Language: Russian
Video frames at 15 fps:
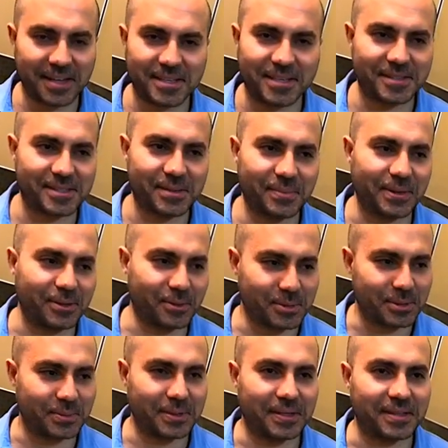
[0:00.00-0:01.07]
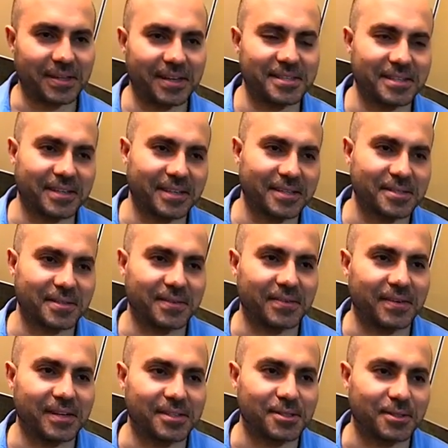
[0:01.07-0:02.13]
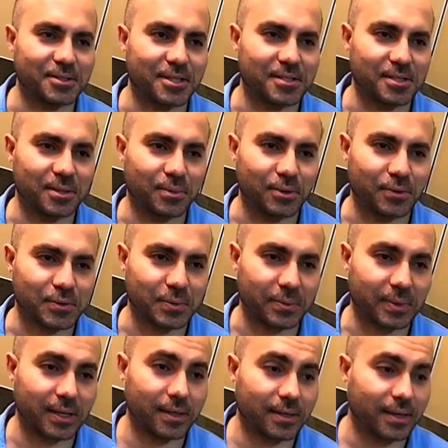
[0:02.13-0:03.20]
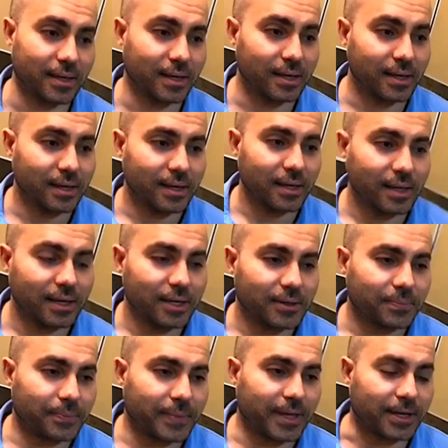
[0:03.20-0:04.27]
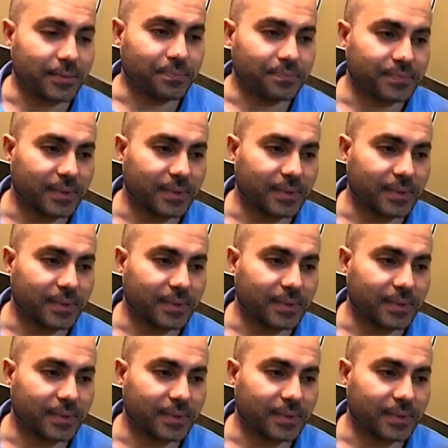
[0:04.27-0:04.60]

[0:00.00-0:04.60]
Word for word: третий забыл, в общем, третий класс вылетел, сейчас не буду вспоминать. Вспомнишь наверняка. Да.